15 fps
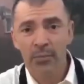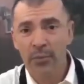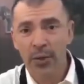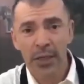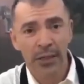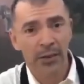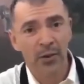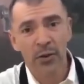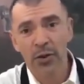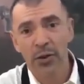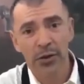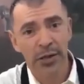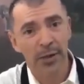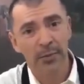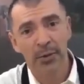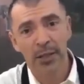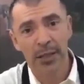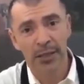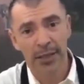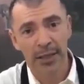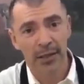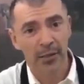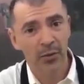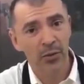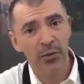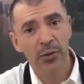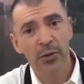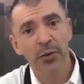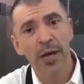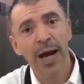pues otros sabores,
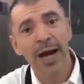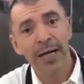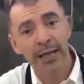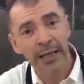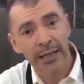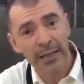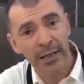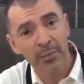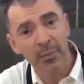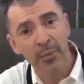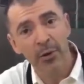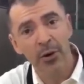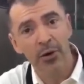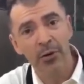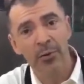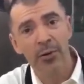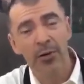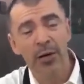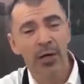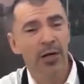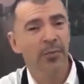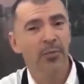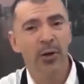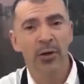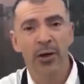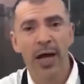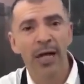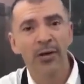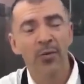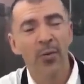incluso anís en polvo, bueno, hay
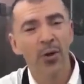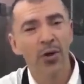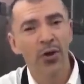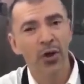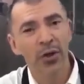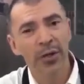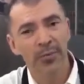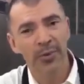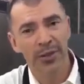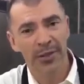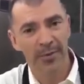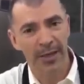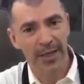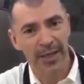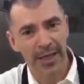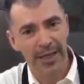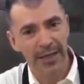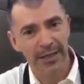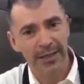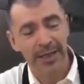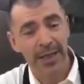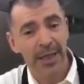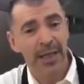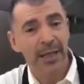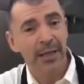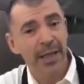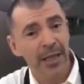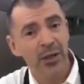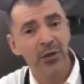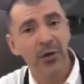un montón de posibilidades. De
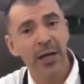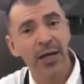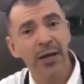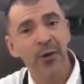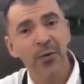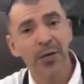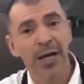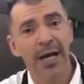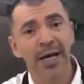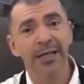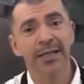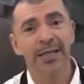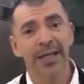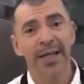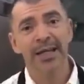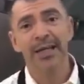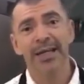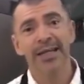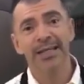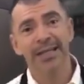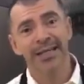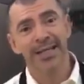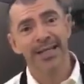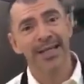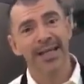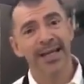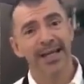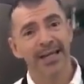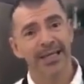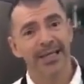hecho, hay algunas tiendas que se
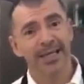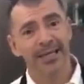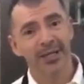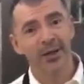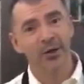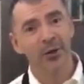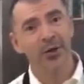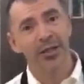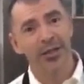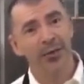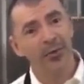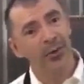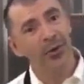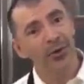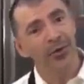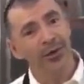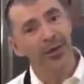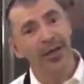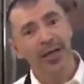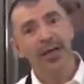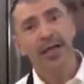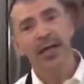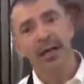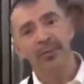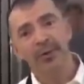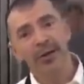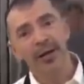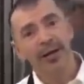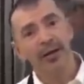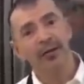dedican a hacer solo este bollo y a
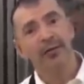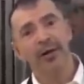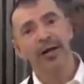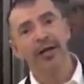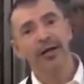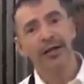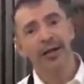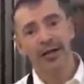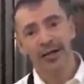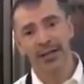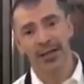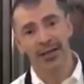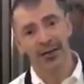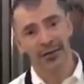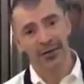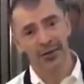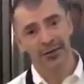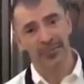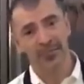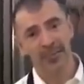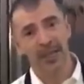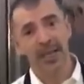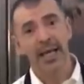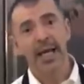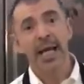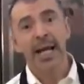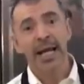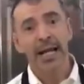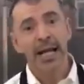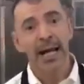poner diferentes rellenos.
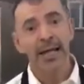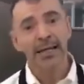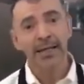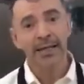La